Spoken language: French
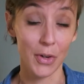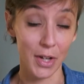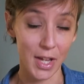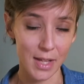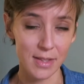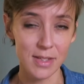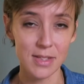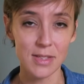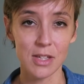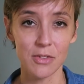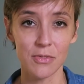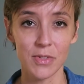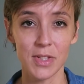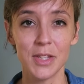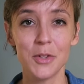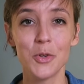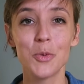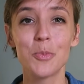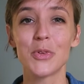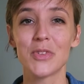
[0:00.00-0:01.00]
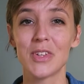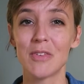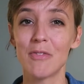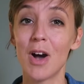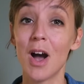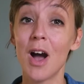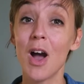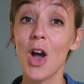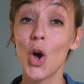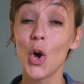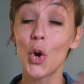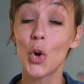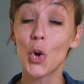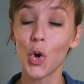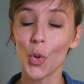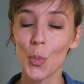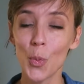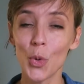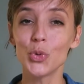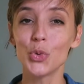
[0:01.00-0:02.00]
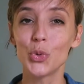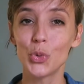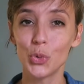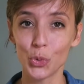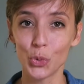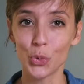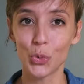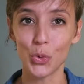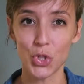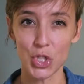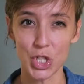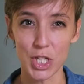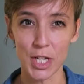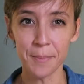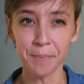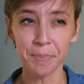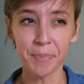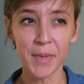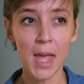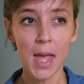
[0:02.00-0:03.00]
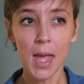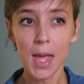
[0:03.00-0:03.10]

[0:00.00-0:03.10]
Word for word: regarder cette vidéo pour savoir comment t'auto-coacher.